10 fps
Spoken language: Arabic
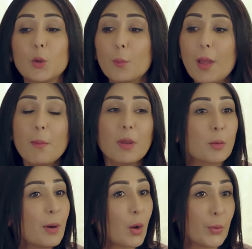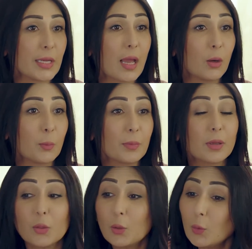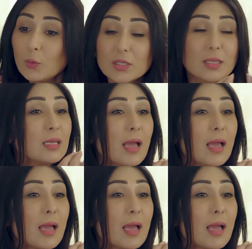لو مهما كبروا عيالهم يظلون كذي